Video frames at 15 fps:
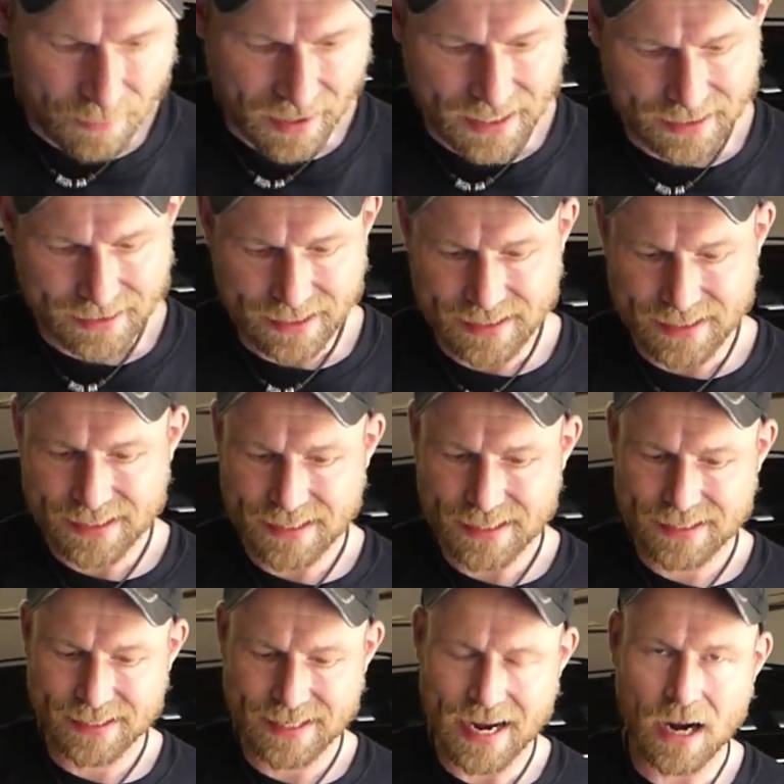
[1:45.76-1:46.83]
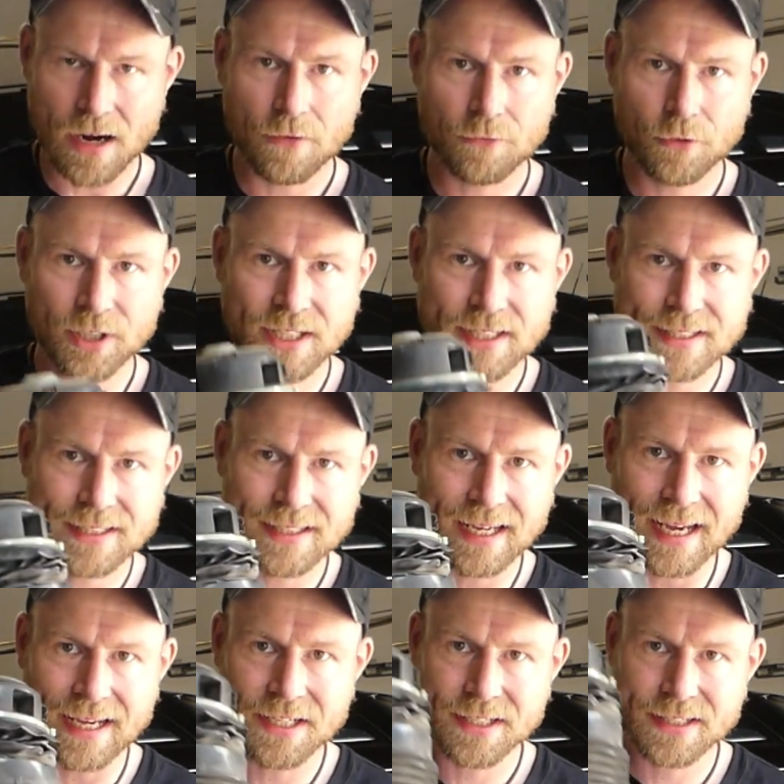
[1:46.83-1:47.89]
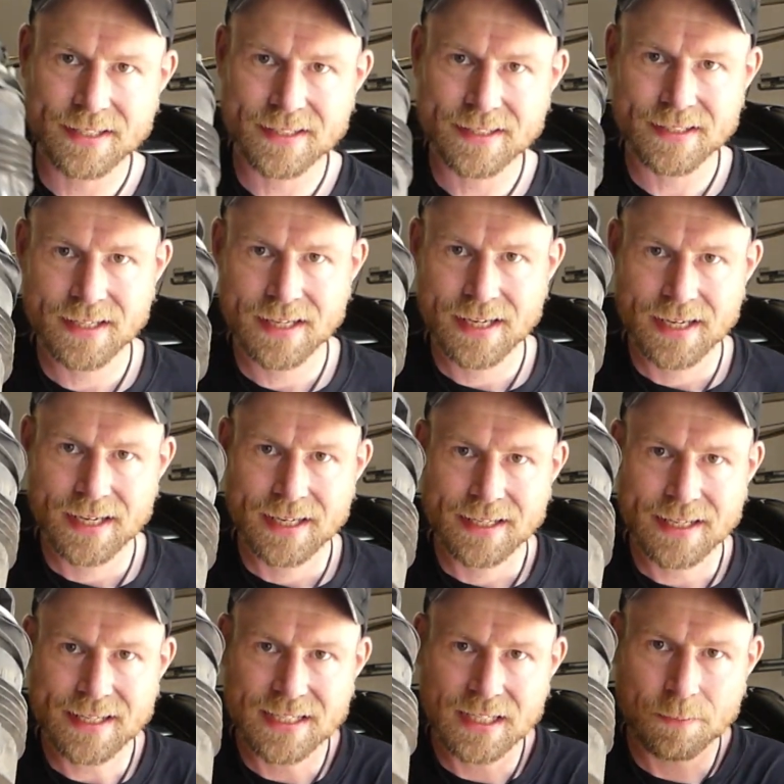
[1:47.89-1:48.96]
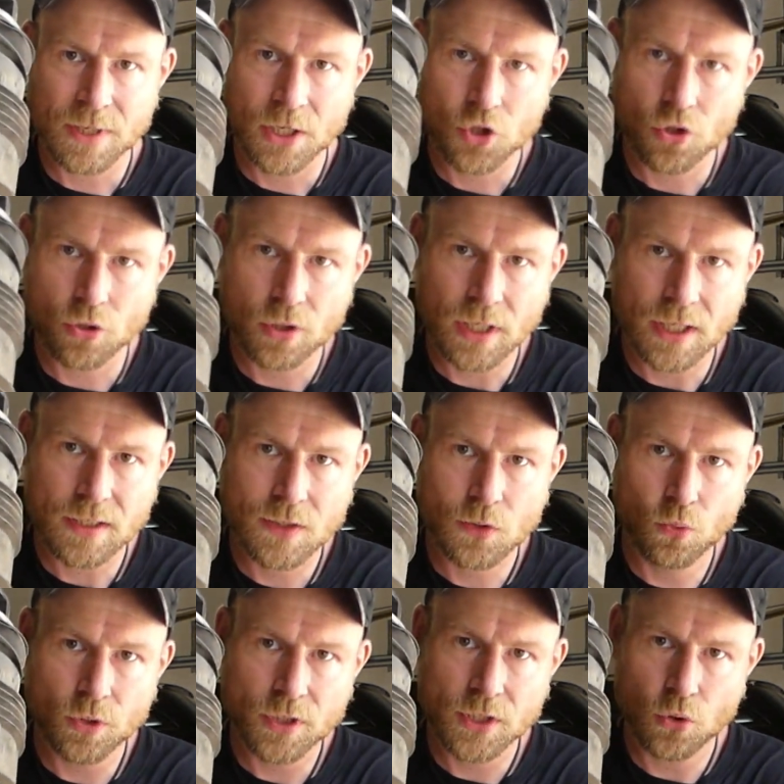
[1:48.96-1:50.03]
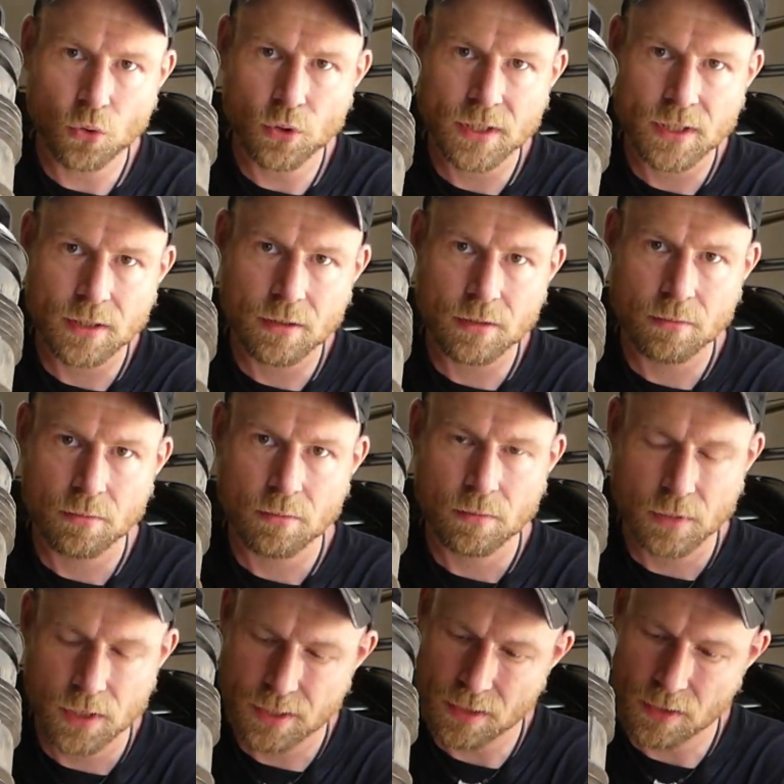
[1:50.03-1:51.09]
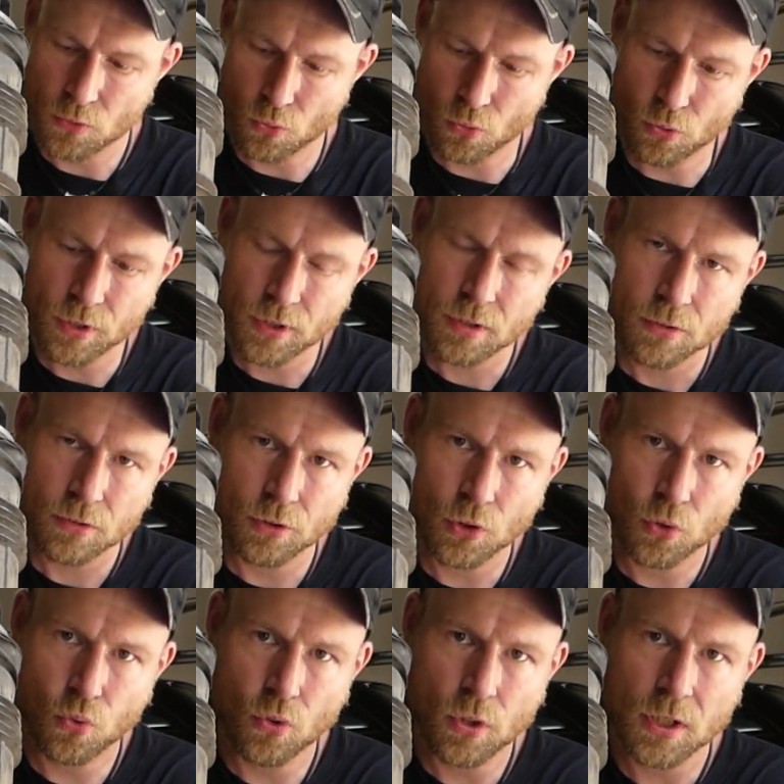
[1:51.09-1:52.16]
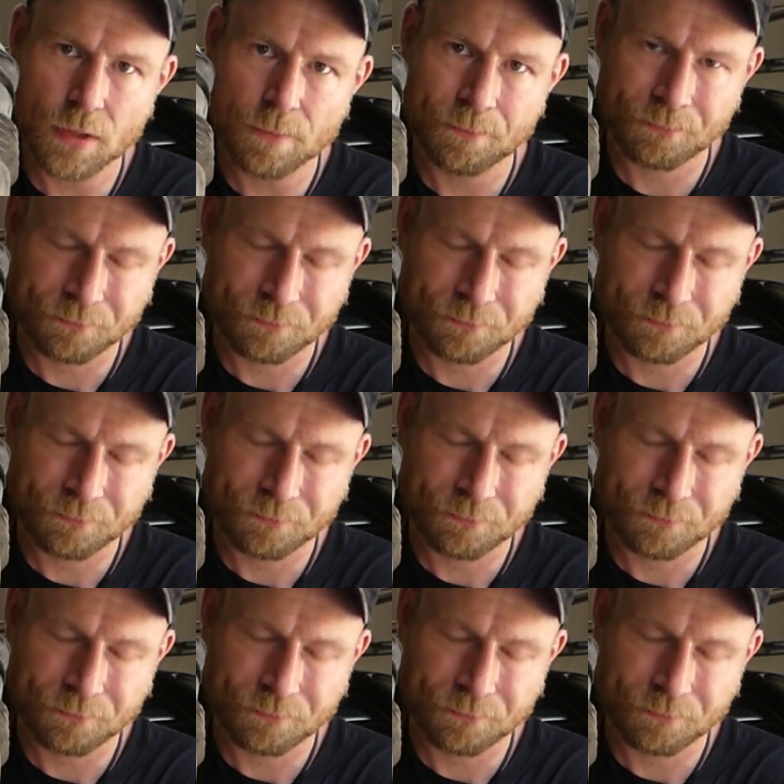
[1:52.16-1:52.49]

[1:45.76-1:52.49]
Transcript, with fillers: Balk. Das ist jetzt der von hinten rechts. Da sieht man schon ganz gut, hier unten ist das so rund, so eine Kugel.